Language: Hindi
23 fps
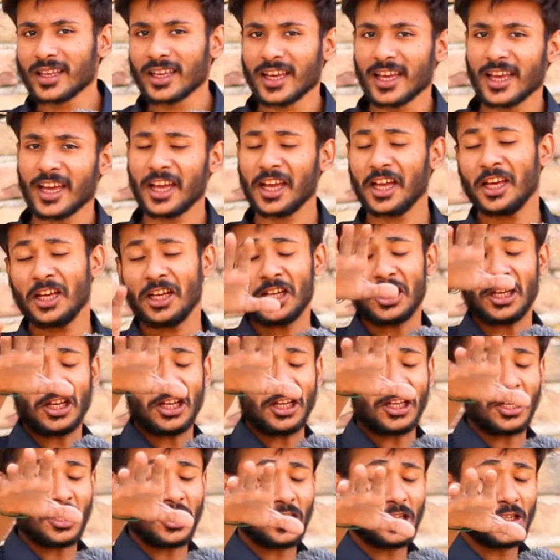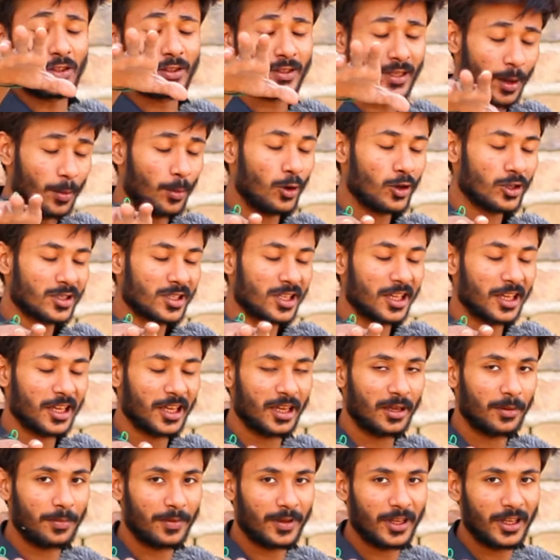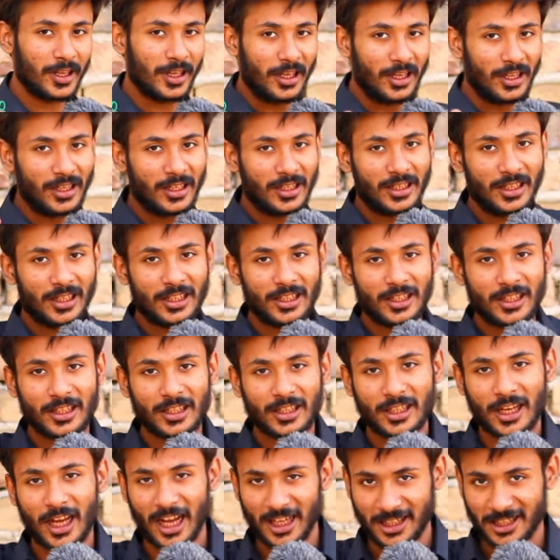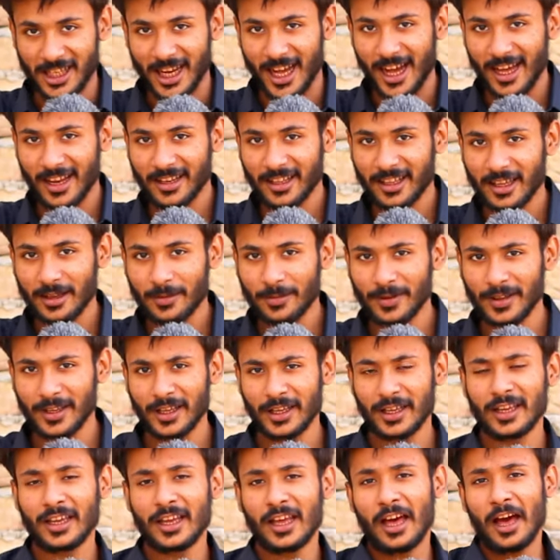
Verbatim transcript: ली है समोसी की भी काशान की भी